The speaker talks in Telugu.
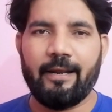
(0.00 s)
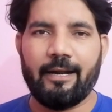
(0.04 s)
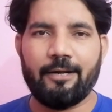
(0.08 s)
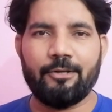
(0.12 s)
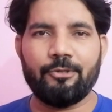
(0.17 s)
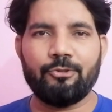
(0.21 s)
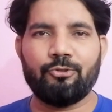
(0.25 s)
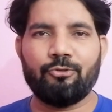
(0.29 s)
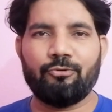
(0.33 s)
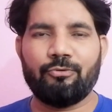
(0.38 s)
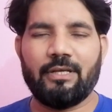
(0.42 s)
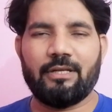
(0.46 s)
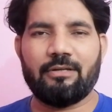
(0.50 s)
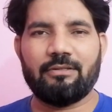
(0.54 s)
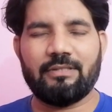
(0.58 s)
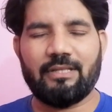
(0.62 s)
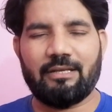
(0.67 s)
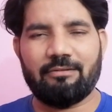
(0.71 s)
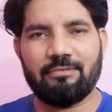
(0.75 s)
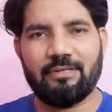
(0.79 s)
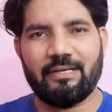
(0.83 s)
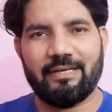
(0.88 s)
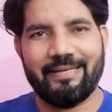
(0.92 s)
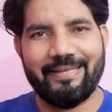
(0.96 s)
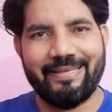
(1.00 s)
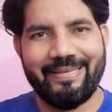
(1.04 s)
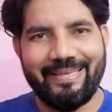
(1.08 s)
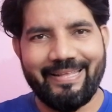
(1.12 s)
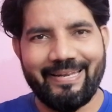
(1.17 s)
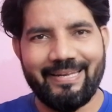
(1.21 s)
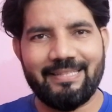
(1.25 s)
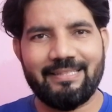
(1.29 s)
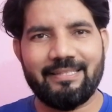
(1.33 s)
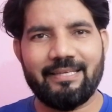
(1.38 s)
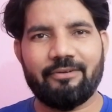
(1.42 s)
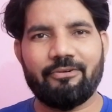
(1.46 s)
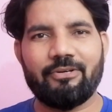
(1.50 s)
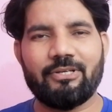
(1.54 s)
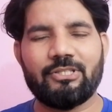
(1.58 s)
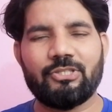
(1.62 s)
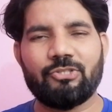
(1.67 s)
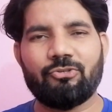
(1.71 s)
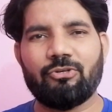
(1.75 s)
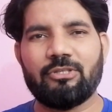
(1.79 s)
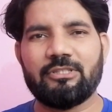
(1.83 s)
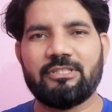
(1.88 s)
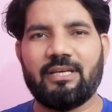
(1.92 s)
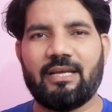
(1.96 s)
అడుగుతున్నారు తర్వాత డిగ్రీ తర్వాత
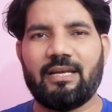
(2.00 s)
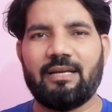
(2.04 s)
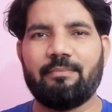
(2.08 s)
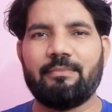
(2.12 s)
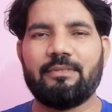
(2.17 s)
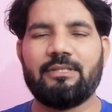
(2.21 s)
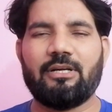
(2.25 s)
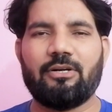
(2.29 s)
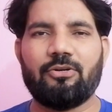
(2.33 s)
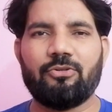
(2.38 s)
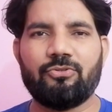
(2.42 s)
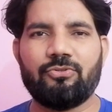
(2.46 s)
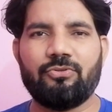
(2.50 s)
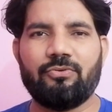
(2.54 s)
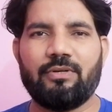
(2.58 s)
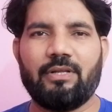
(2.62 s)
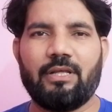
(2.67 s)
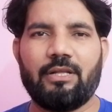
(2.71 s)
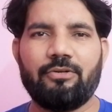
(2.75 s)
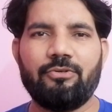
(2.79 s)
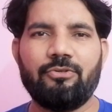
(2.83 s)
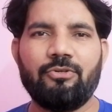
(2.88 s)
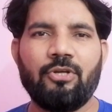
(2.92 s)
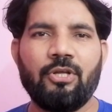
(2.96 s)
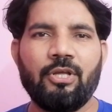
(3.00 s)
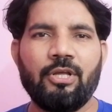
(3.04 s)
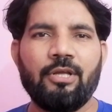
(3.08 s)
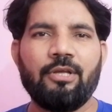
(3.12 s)
కూడా చాలామంది అడుగుతున్నారు